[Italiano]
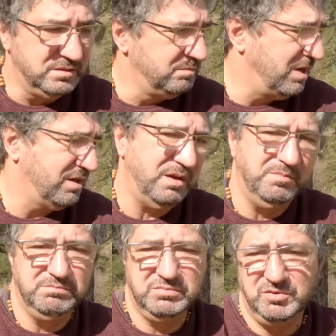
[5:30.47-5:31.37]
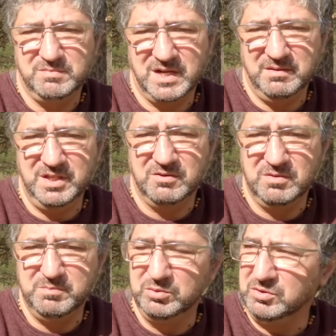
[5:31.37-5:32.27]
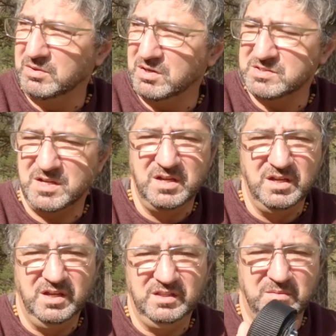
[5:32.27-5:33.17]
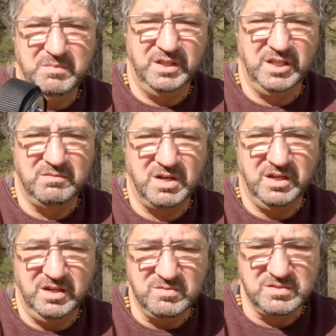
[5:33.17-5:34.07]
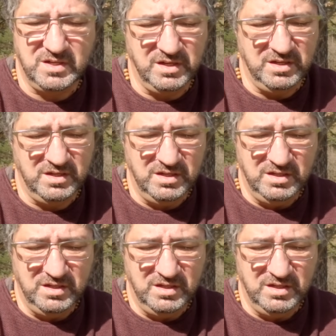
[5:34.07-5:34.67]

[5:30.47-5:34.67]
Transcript: ma insomma capite a quel punto la cosa è talmente macchinosa che